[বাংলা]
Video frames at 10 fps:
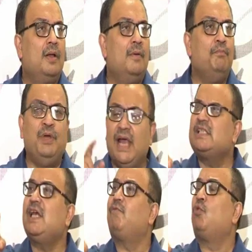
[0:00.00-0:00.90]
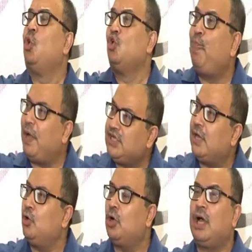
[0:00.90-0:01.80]
বিএসএফ গরু পাচার
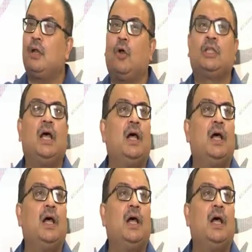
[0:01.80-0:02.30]
রোখার কথা